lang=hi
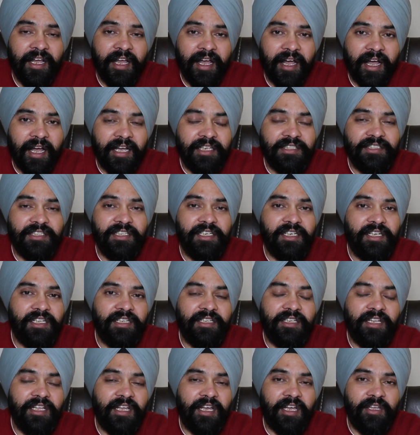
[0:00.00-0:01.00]
ऐसी
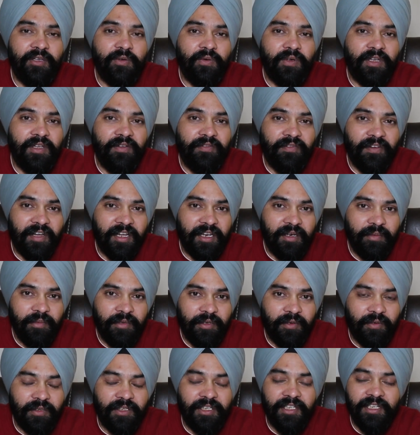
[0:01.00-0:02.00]
गलती कईयों की फाइल में
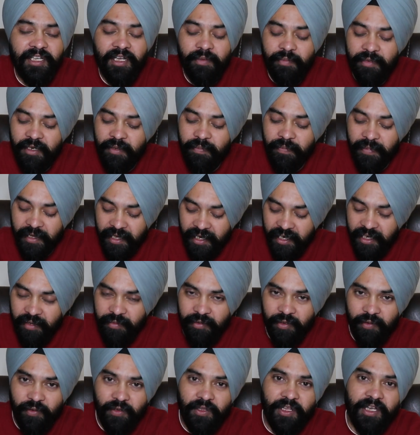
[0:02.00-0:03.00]
होती है हमने पहले भी
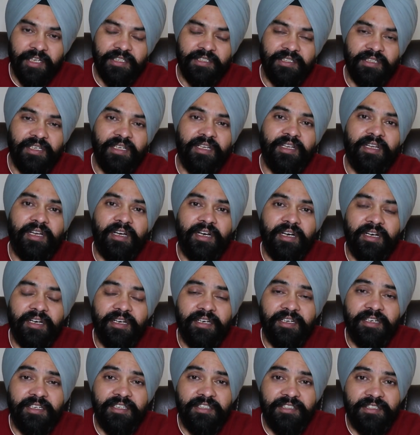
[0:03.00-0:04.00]
कुछ ऐसे
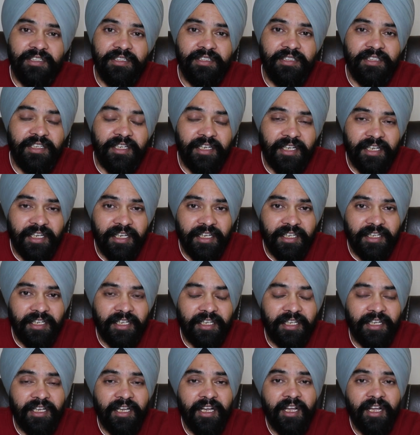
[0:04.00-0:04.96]
रीज़न देखे थे